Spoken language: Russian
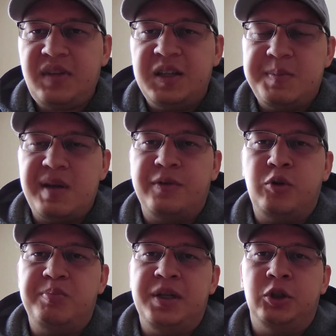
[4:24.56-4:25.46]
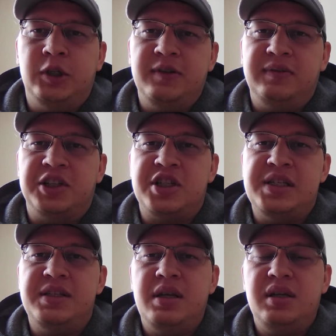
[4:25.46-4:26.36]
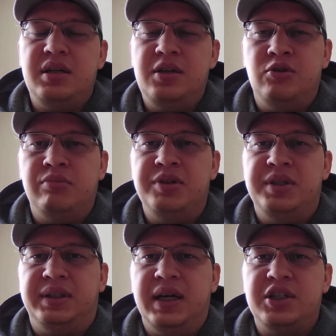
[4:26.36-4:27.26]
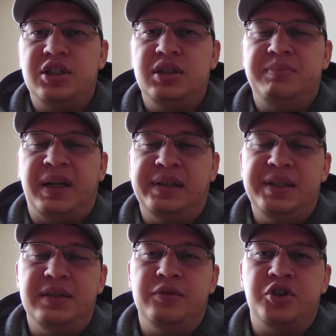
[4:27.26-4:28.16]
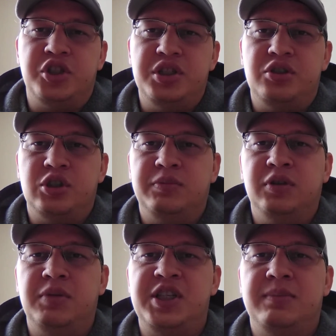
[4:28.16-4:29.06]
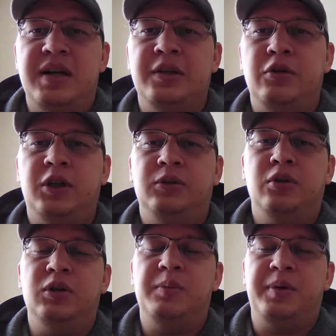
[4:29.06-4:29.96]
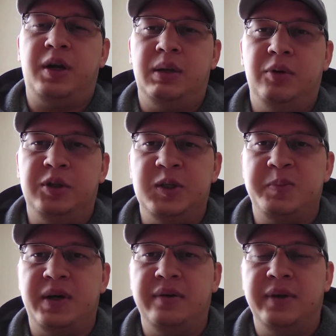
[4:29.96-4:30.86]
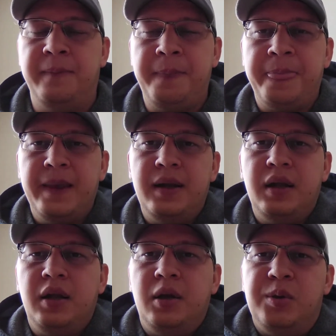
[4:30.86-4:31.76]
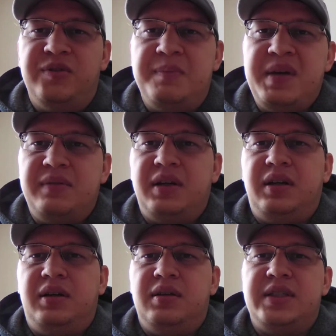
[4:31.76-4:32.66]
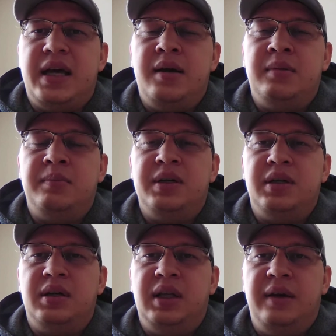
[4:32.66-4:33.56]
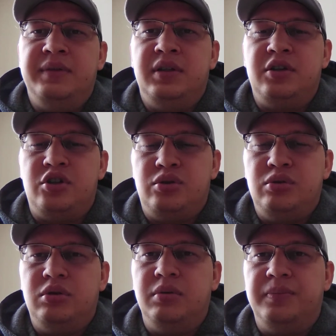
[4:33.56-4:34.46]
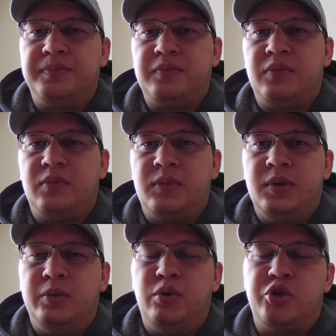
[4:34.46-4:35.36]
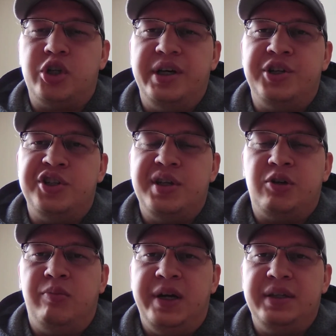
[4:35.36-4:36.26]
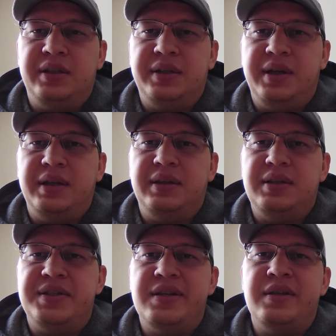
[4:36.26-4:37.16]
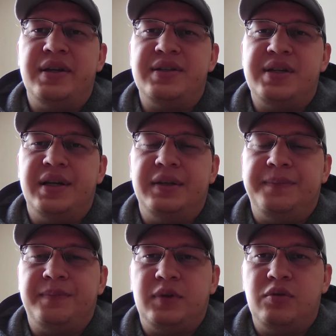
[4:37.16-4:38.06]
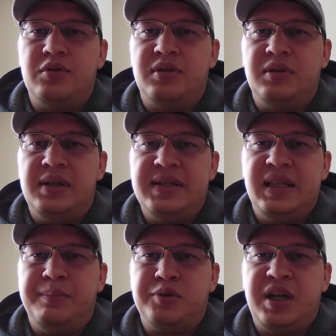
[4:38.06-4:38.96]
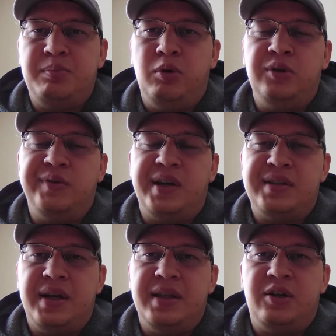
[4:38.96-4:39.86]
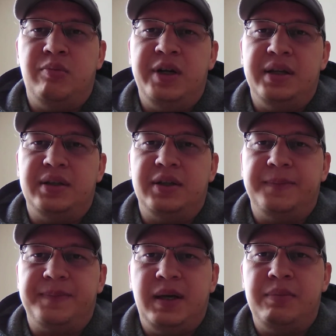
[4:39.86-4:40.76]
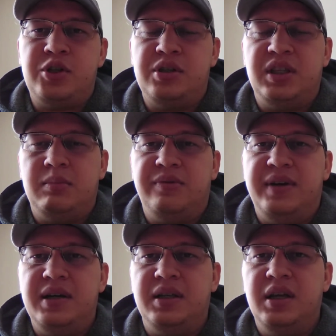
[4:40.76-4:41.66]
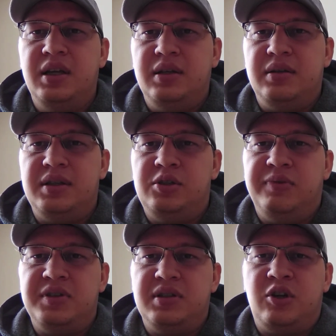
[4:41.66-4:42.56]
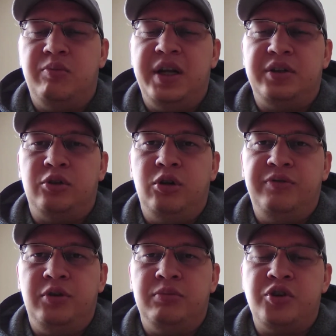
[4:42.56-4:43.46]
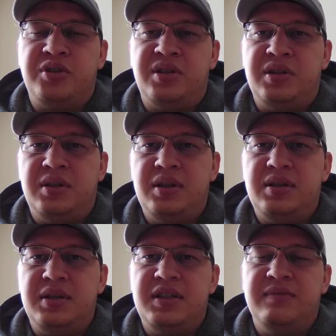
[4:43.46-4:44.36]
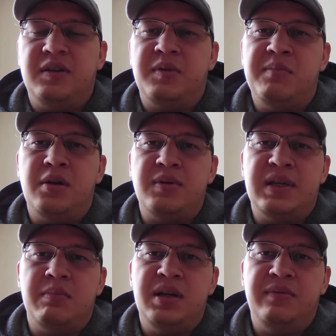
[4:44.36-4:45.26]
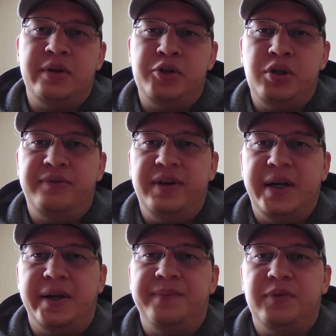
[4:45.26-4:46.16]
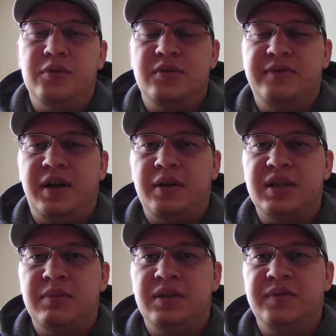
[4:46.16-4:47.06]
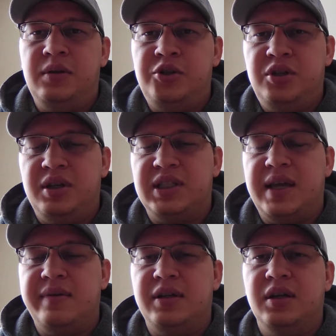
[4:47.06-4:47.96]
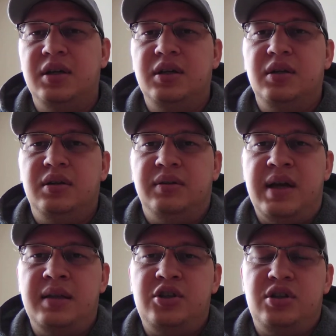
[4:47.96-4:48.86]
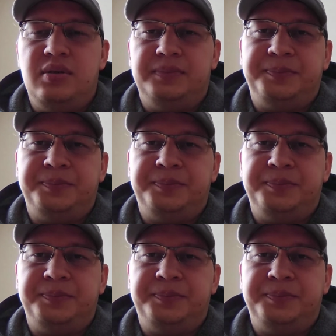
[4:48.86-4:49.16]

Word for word: теперь вы купили новый, вложили денег и думаете, как же продлить его жизнь, чтобы он максимально дол- долго проработал исправно. Ну, во-первых, самое главное, что ухудшает жизнь аккумулятора, это сильный разряд. То есть нельзя допускать полного разряда аккумулятора. Обычно это бывает, если у вас аккумулятор новый, он может разрядиться, если вы, к примеру, забыли выключить фары. То есть фары забыли выключить, оставили на ночь.